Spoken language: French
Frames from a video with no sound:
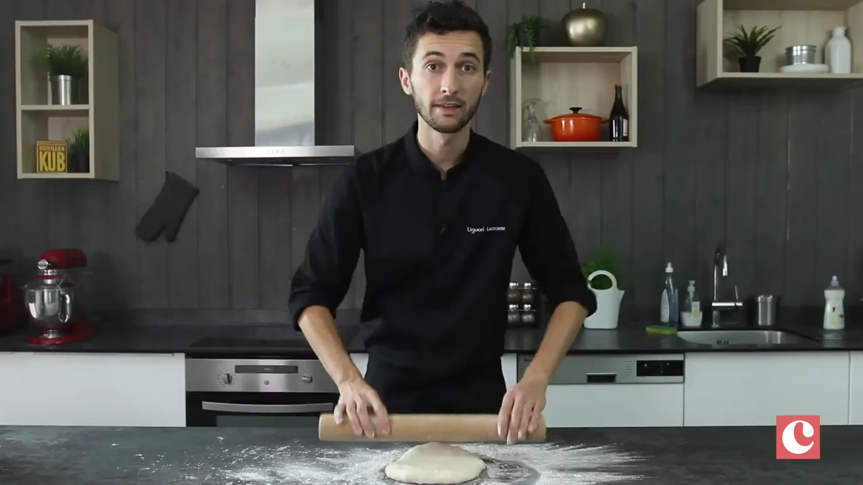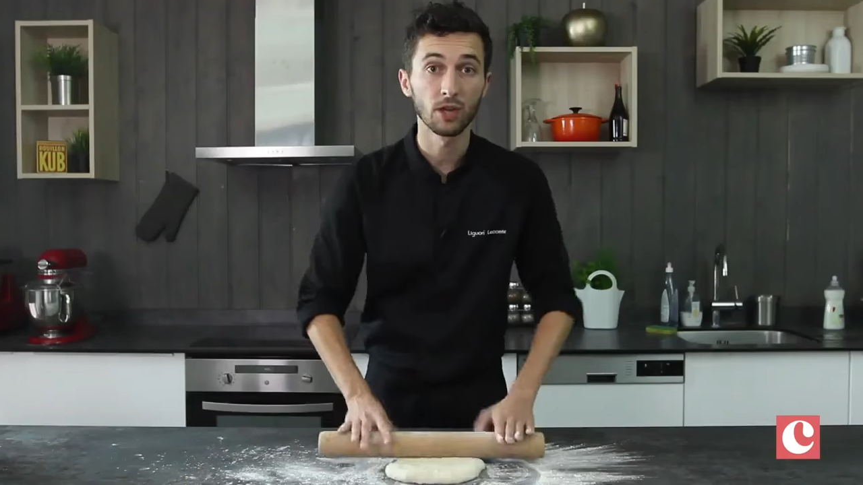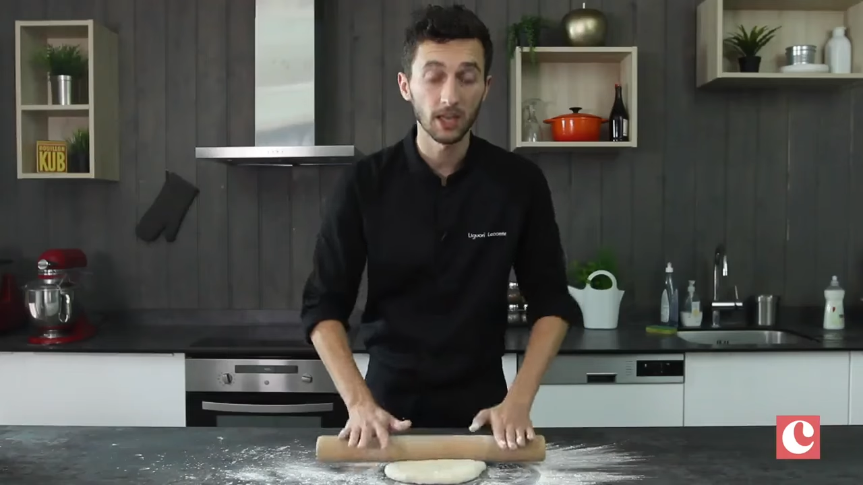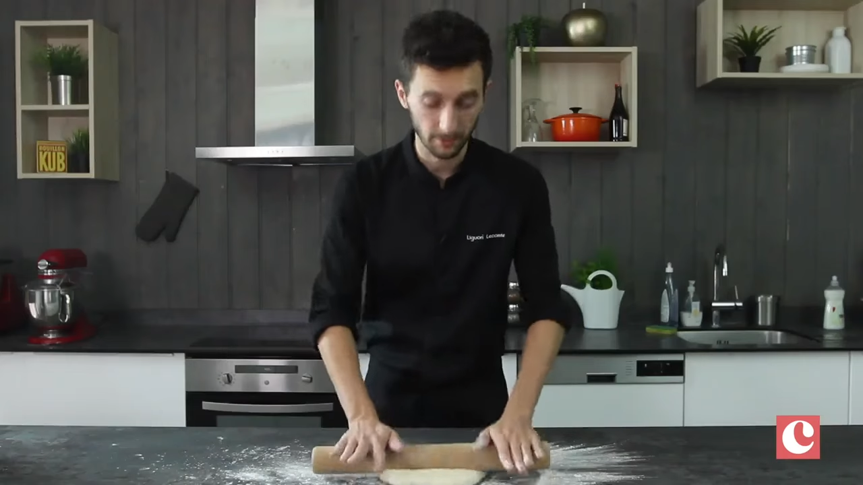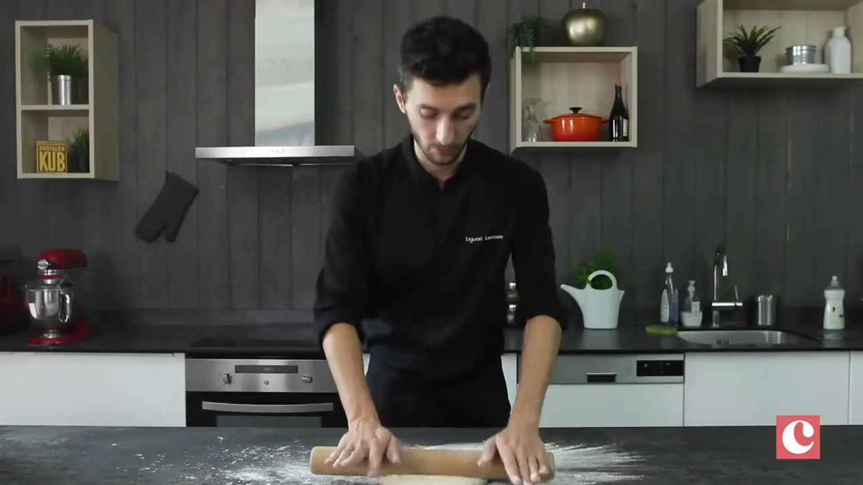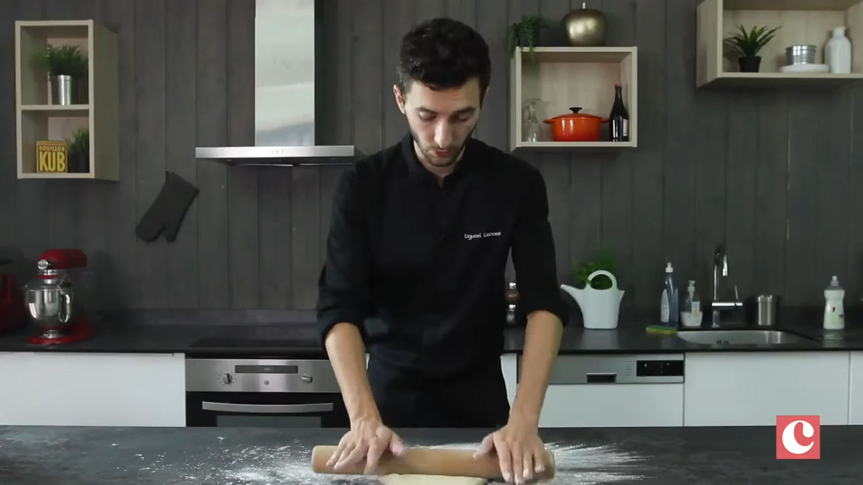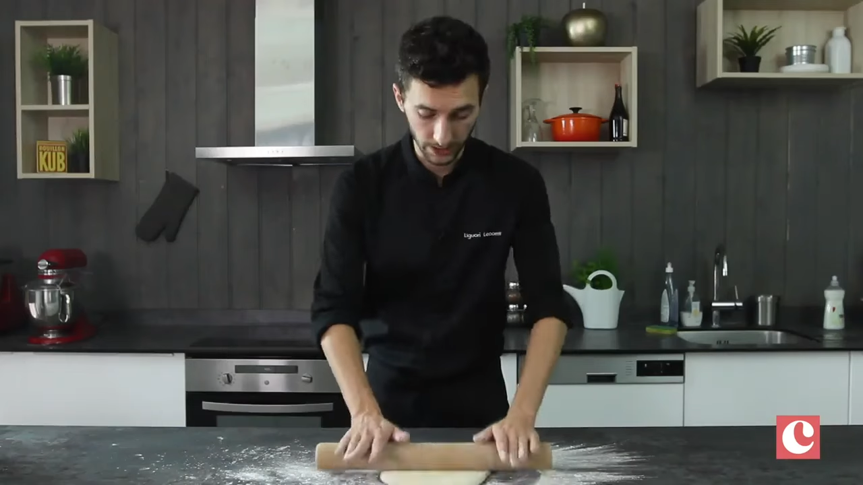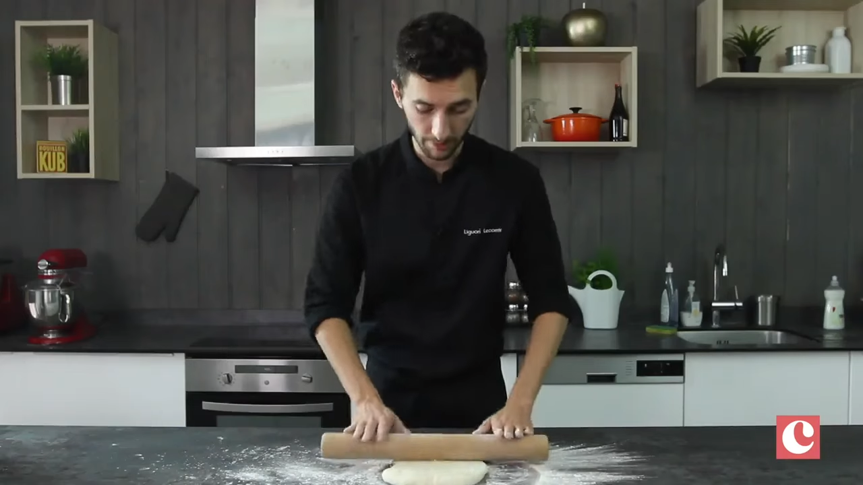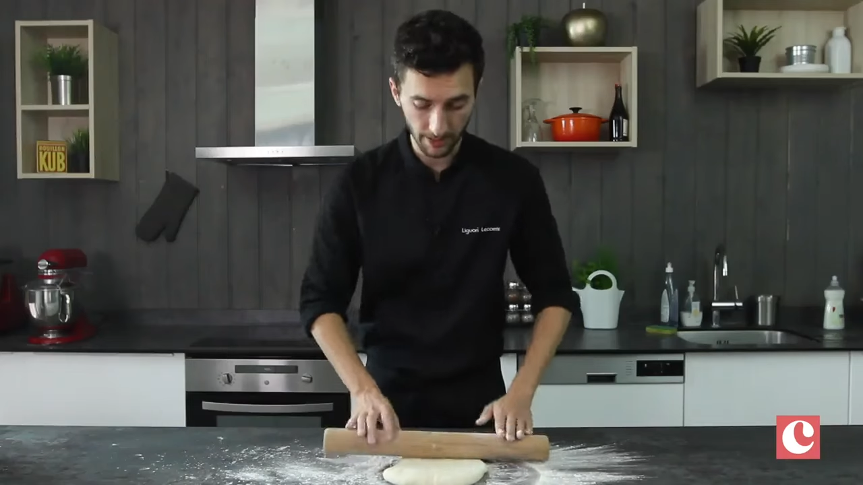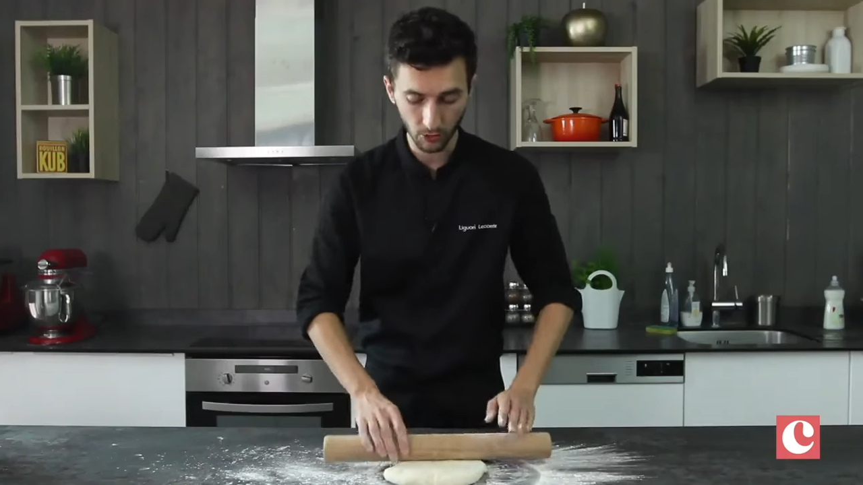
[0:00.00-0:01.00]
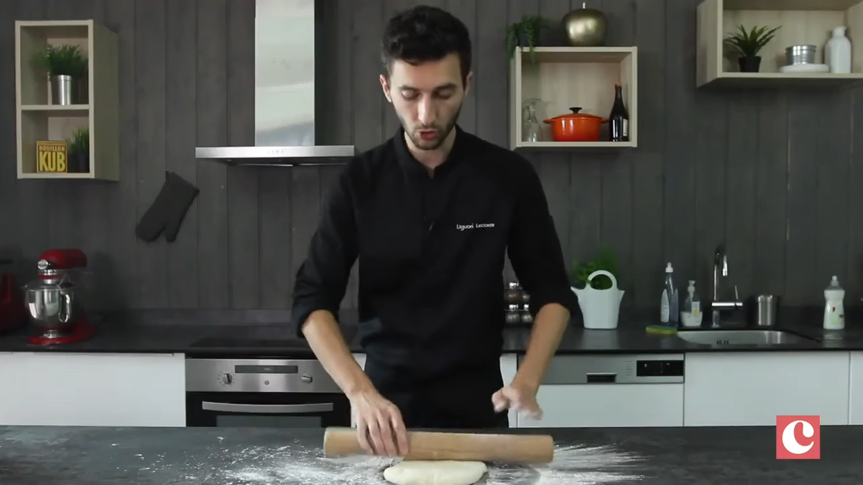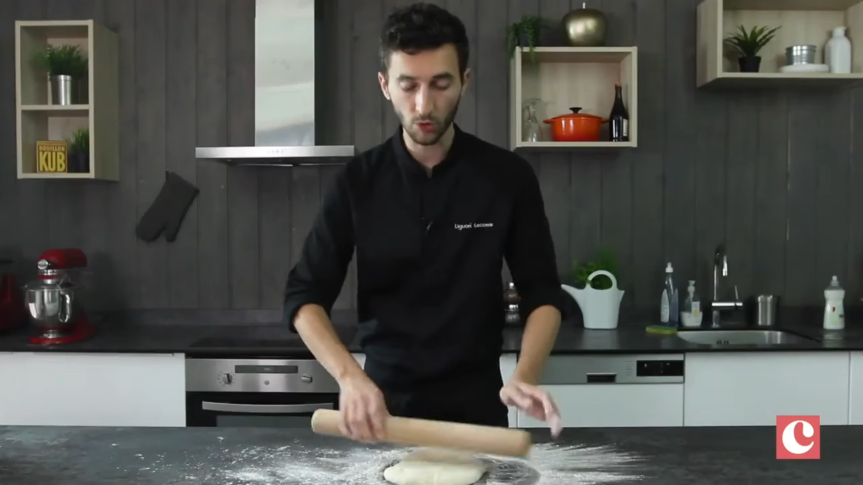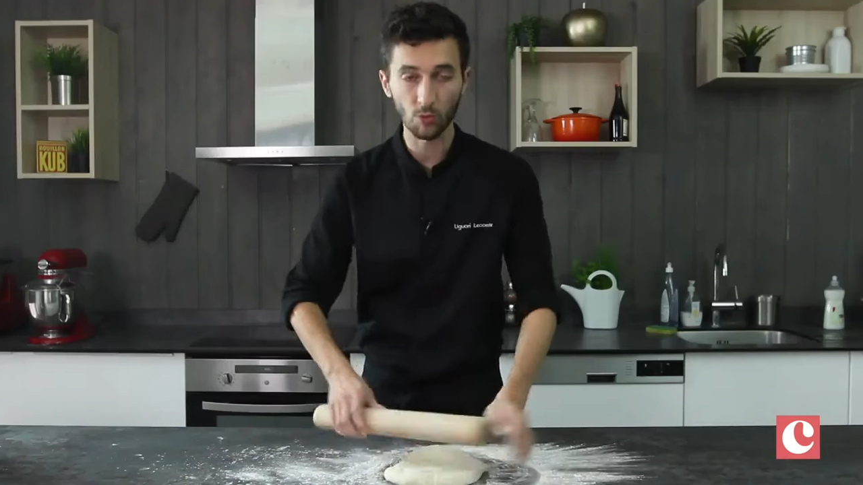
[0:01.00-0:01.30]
Et voilà, vous savez maintenant